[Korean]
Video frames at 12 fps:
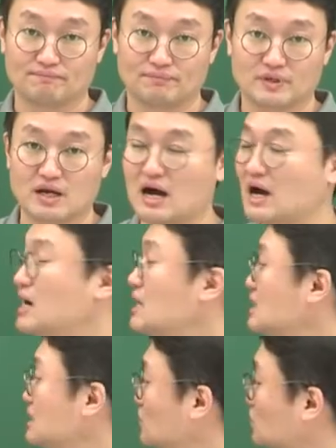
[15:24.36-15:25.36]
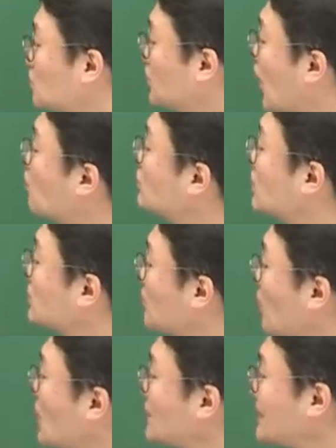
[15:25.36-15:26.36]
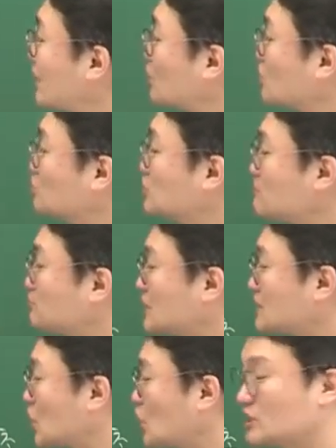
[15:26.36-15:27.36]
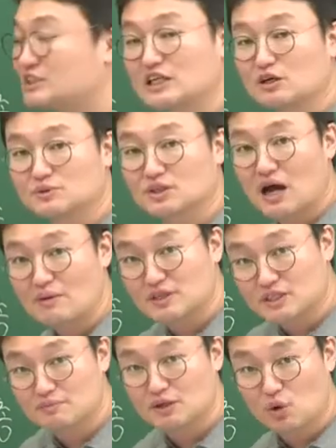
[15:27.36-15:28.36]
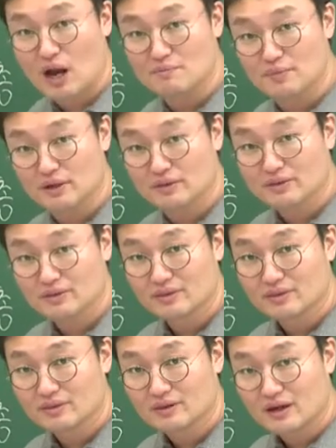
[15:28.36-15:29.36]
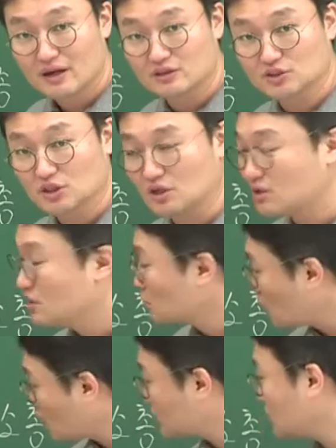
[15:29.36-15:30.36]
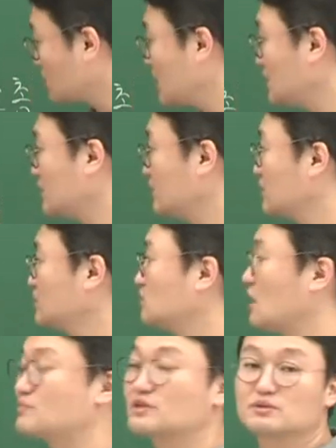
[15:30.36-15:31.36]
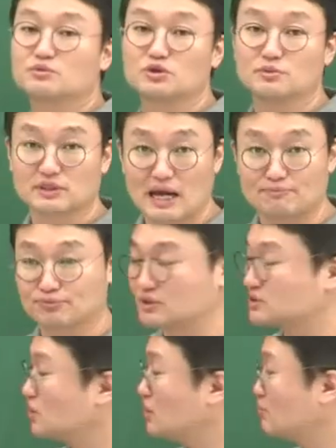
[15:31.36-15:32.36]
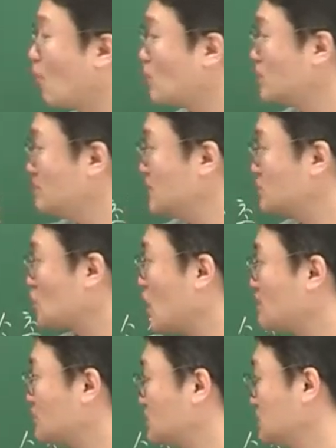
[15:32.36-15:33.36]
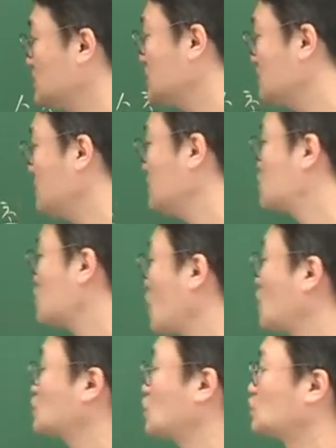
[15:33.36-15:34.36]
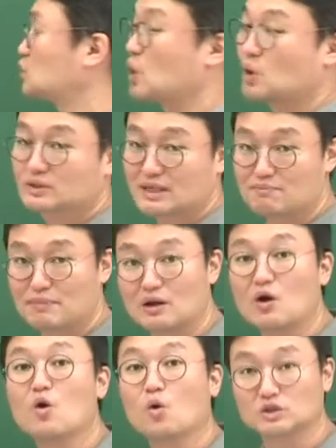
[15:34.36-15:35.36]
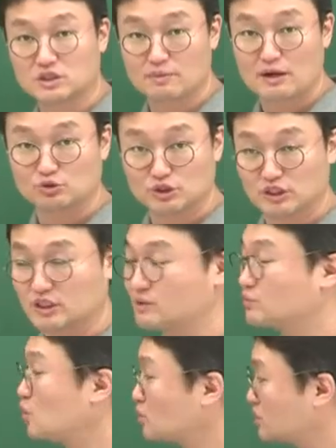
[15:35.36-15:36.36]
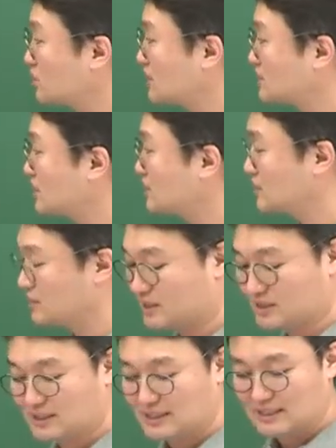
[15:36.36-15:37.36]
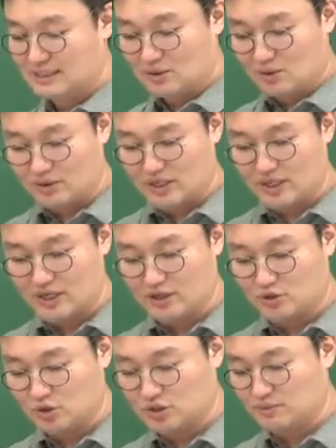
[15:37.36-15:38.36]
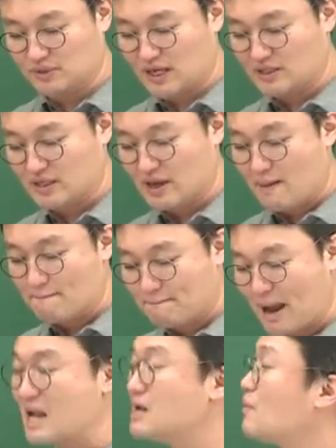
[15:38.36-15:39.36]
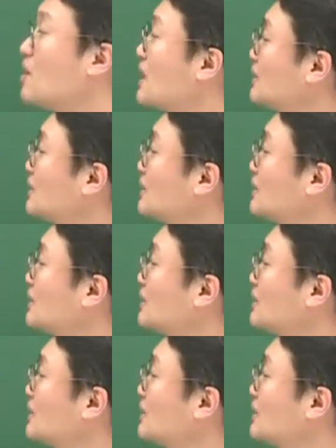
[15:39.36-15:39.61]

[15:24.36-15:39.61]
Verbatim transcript: 그러니까 이것도 여운형 이거 몰랐다고 해도 문제 푼데 전혀 지장이 없어. 암기 팁만 이거 알면. 알겠죠? 꼭 기억해야 돼요. 이거 암기 팁으로 이번다 풀어서 모임이 정합트, 이미, 총, 소총, 3반, 5, 7, 8, 9, 10꼭 기억하셔야 돼요. 오케이 좋습니다 이제 8번